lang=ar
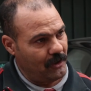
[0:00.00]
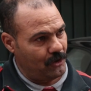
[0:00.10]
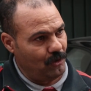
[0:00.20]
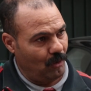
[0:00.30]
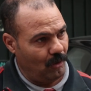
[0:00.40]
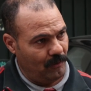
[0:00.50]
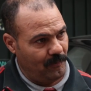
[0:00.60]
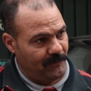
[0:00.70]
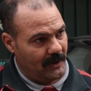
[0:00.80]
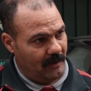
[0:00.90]
ديال
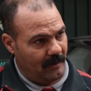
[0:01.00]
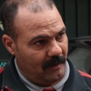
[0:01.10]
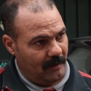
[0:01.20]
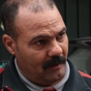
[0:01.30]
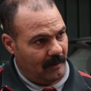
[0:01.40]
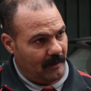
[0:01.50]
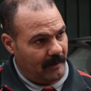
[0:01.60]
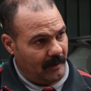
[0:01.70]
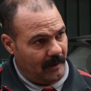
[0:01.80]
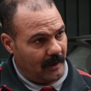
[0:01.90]
الرواج
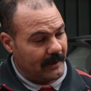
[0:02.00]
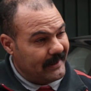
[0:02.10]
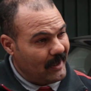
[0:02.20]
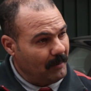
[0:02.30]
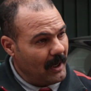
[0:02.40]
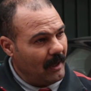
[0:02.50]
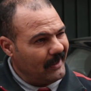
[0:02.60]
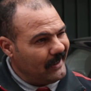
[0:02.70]
ديال البلاد